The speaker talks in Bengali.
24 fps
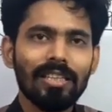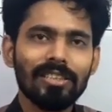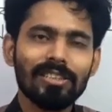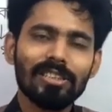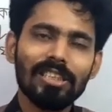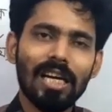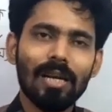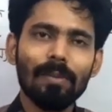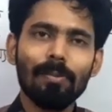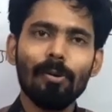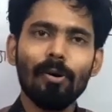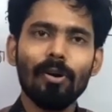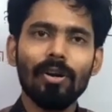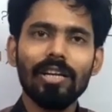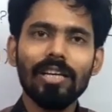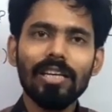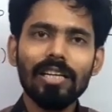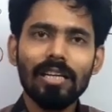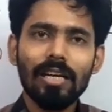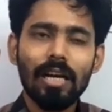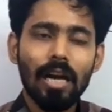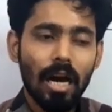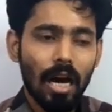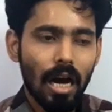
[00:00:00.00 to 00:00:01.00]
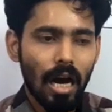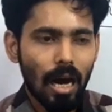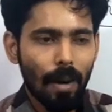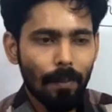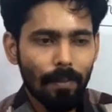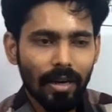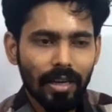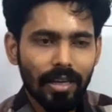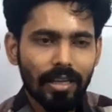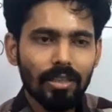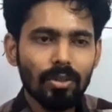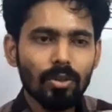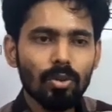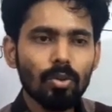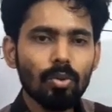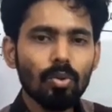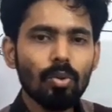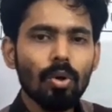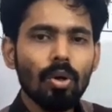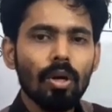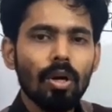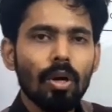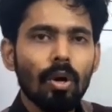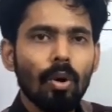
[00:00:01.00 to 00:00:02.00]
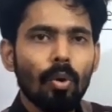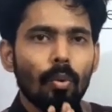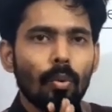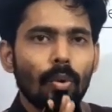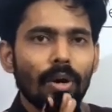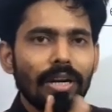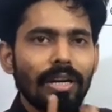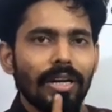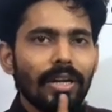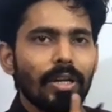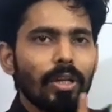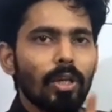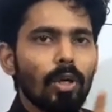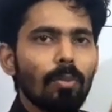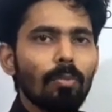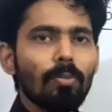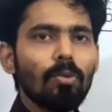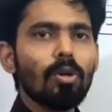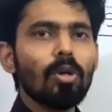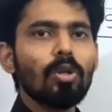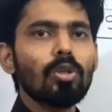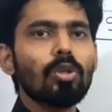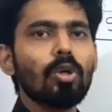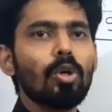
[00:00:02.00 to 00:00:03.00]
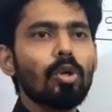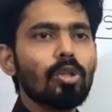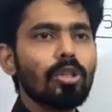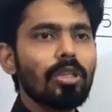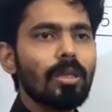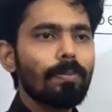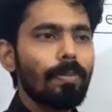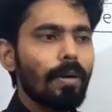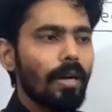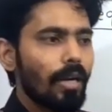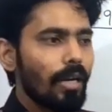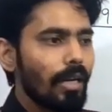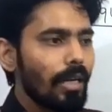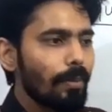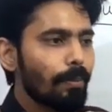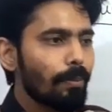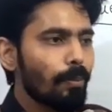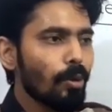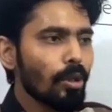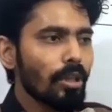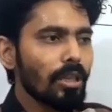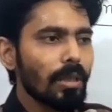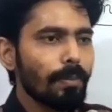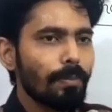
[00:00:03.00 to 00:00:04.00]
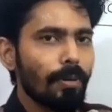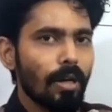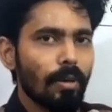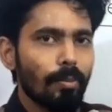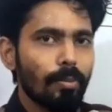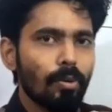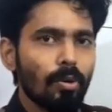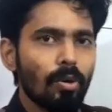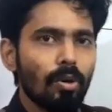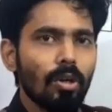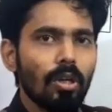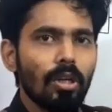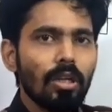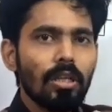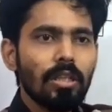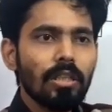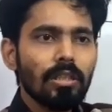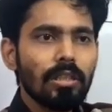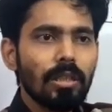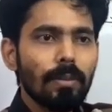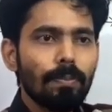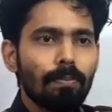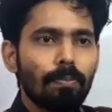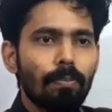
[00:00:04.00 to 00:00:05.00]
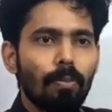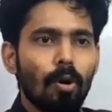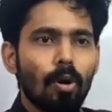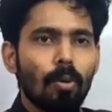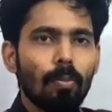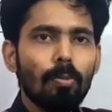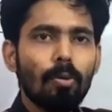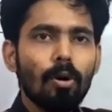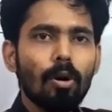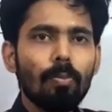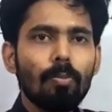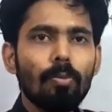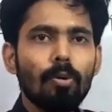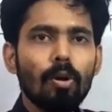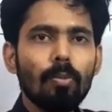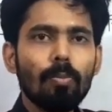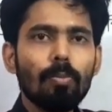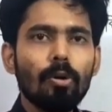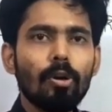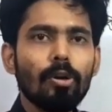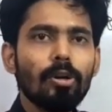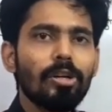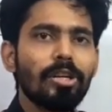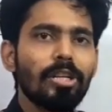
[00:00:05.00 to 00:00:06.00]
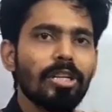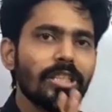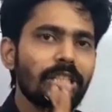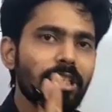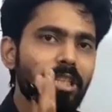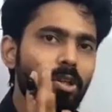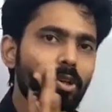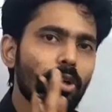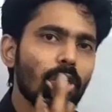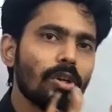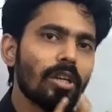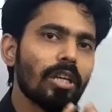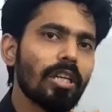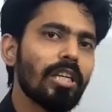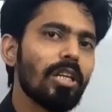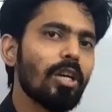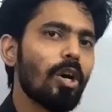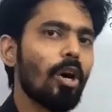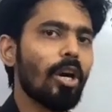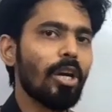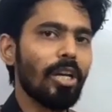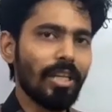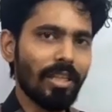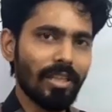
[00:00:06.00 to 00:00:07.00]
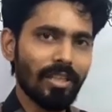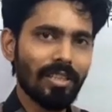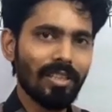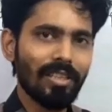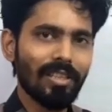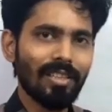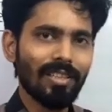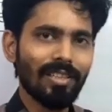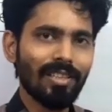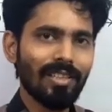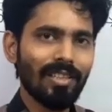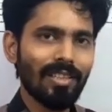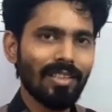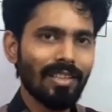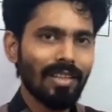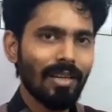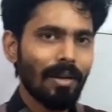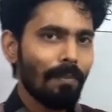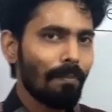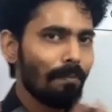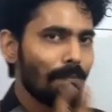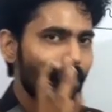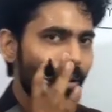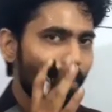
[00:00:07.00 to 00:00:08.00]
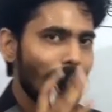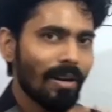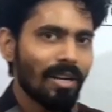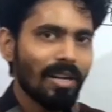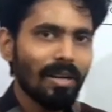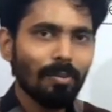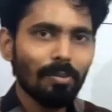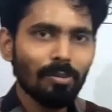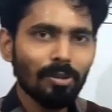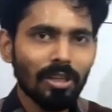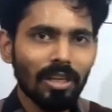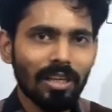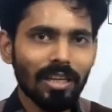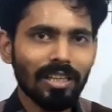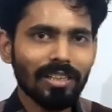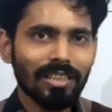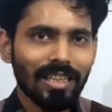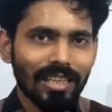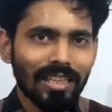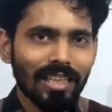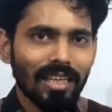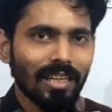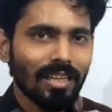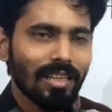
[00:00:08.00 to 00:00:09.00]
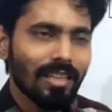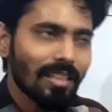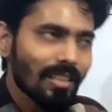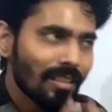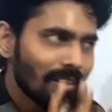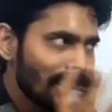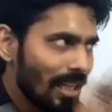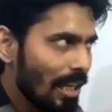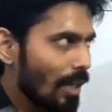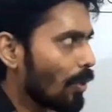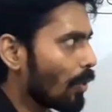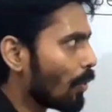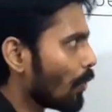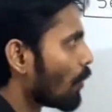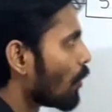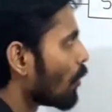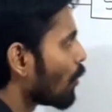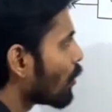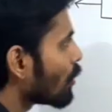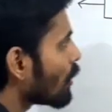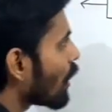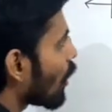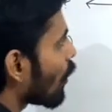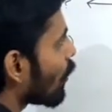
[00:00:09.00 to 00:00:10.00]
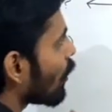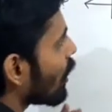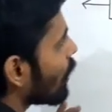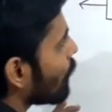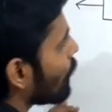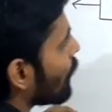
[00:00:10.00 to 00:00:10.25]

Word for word: যার ফলে আমরা কিন্তু ওই নিয়মগুলো ধরতে পারলে বলতে পারবো যে পরপর পরপর ডিজিটগুলো কী কী হয় ব্যাপারটা বুঝলে না তাই না দেখো উদাহরণের